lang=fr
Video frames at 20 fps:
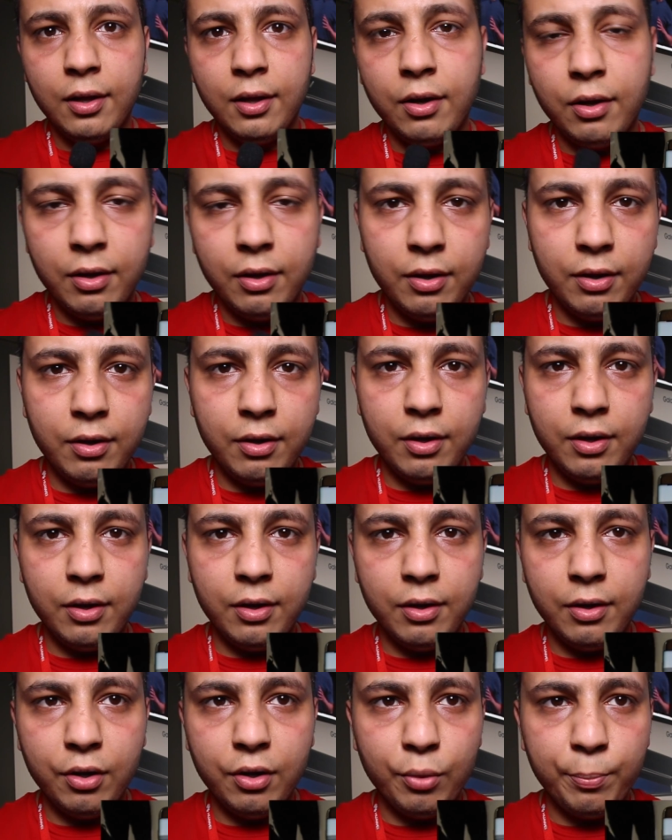
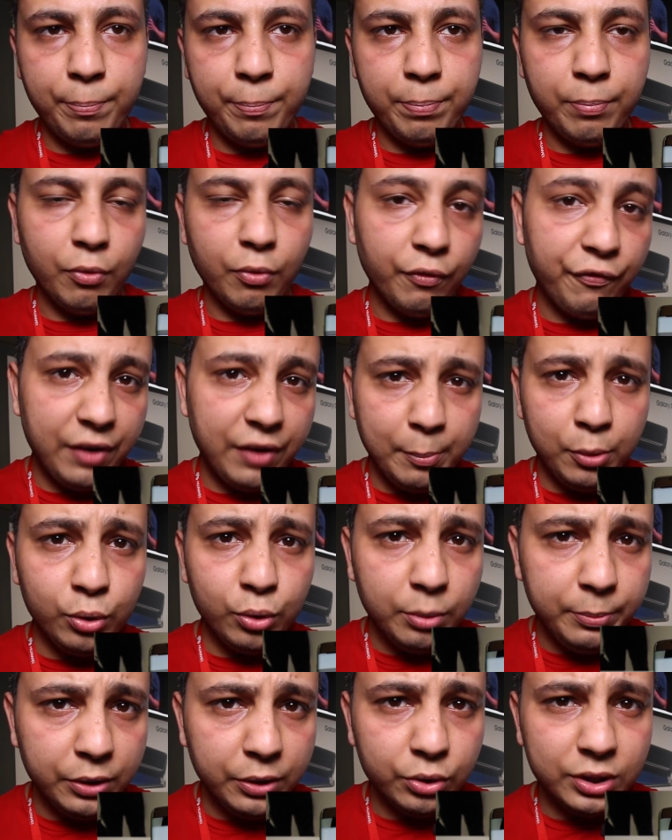en, faible
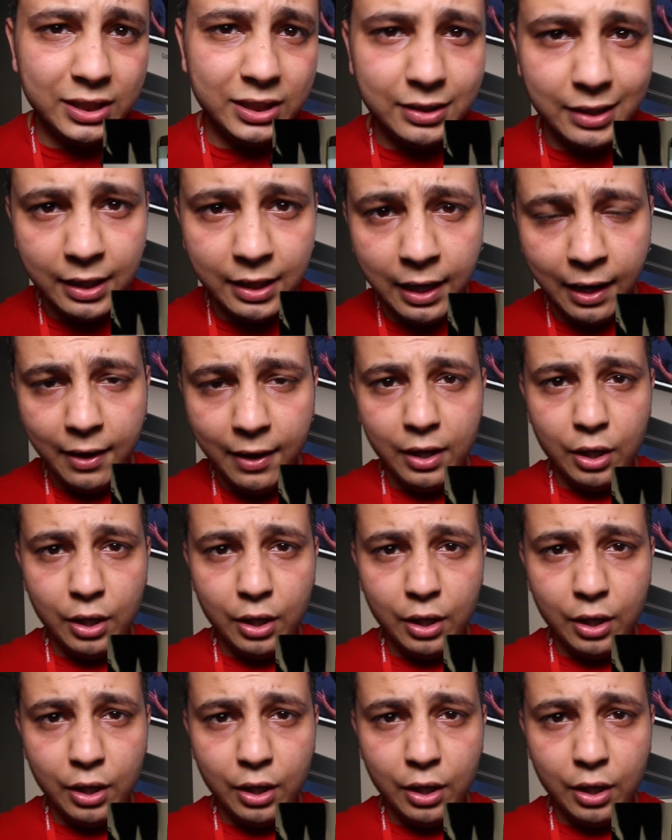luminosité.